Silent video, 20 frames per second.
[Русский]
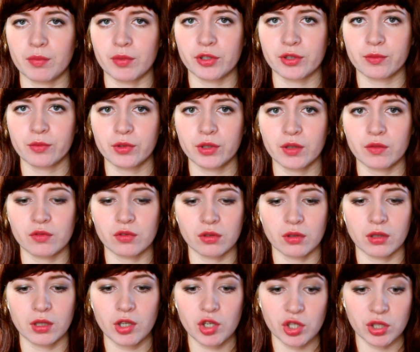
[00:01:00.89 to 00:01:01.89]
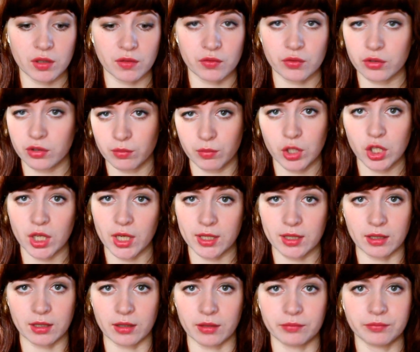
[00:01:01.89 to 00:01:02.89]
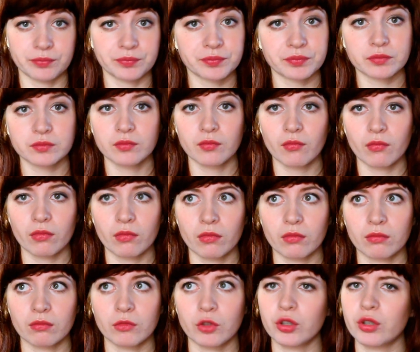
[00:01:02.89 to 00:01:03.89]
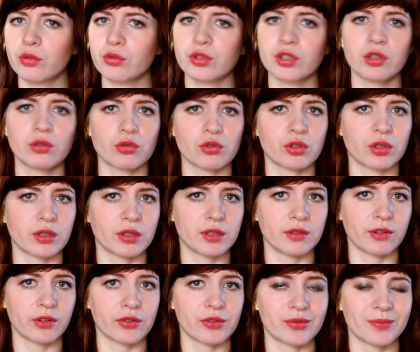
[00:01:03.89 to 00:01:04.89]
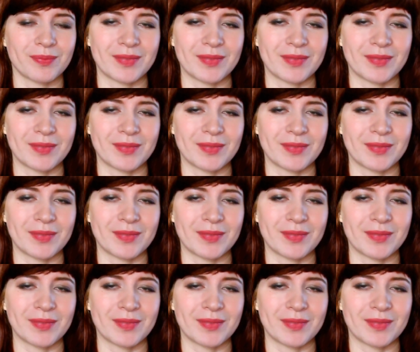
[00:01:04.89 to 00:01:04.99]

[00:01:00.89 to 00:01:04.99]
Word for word: посмотрит, все отлично, все замечательно. Многие русские тоже так одеваются.